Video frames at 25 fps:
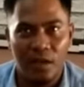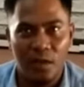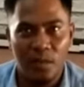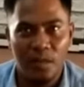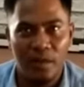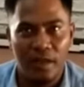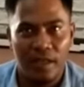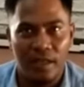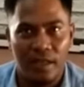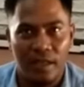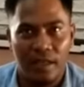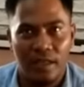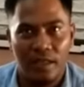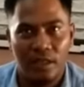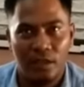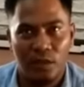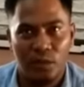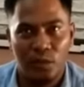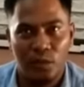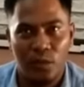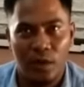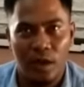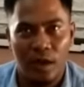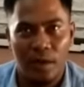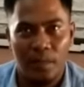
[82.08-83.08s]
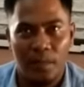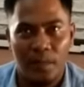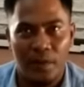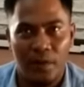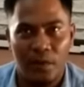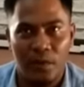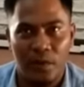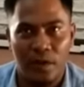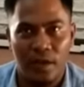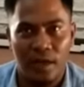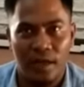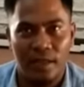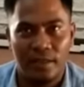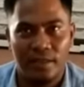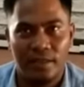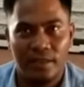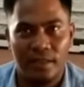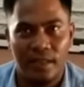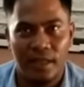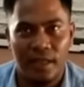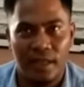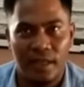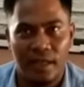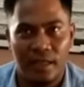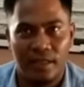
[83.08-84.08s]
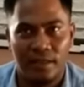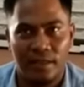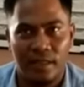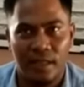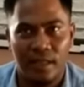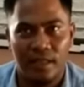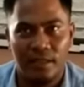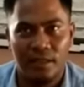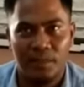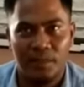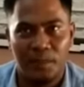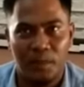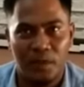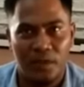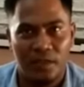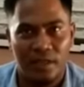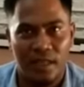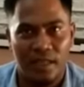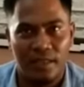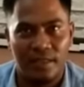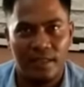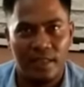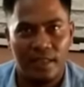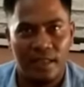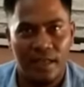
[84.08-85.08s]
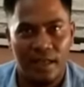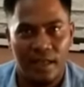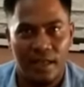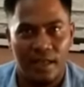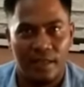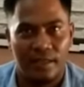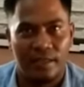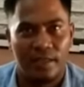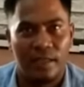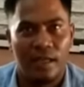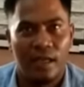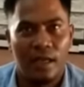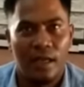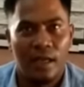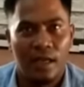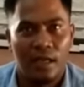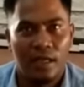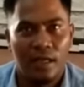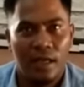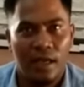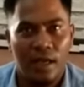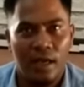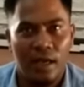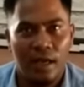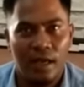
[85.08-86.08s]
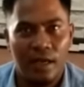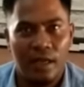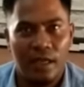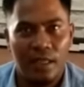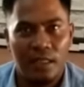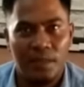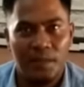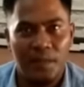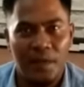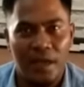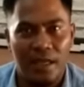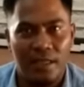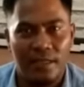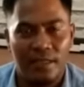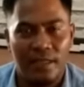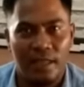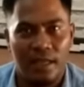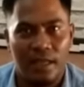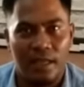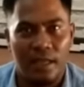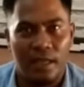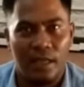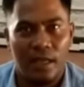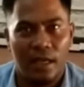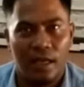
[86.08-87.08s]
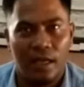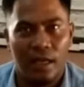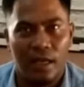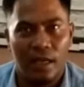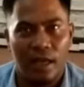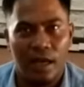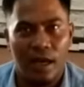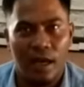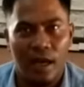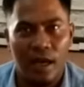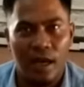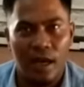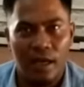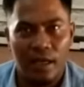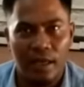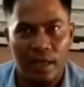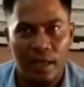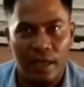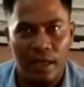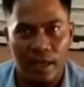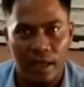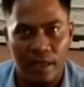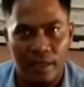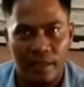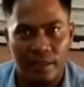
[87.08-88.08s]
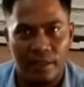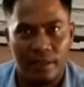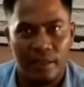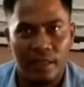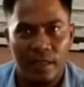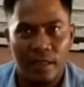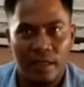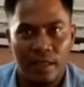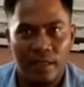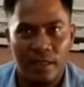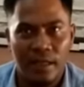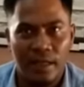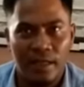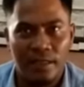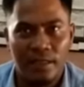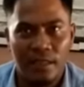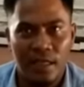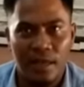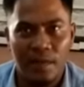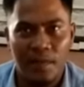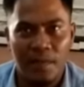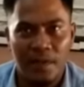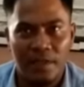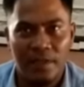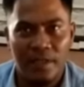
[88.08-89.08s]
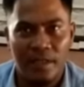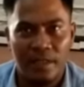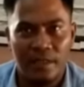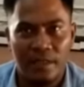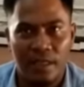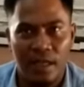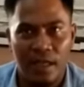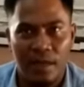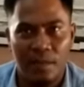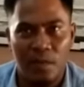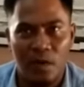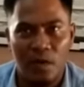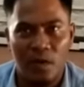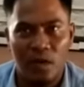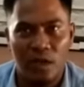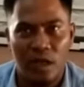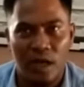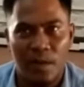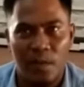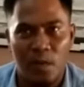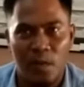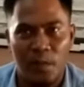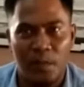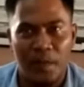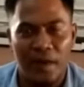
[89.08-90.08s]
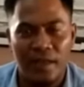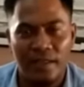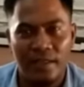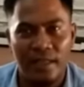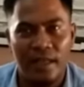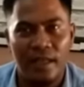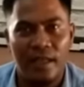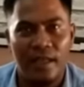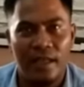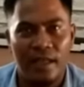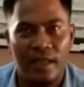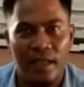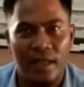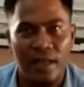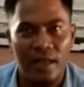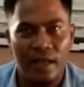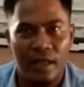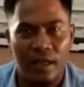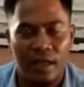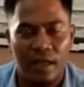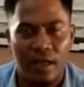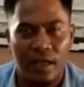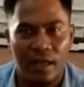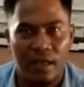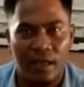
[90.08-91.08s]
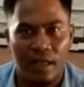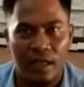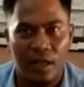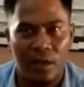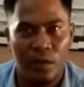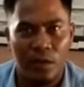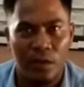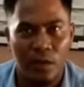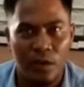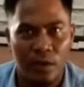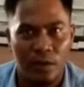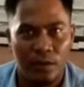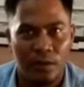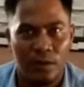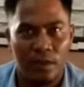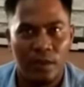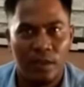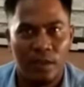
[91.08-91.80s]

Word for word: Romli, Ketua PUK Serikat Transportasi Darat KSBSI AGN Desa Pasir Selabau Kabupaten Indragiri Hulu.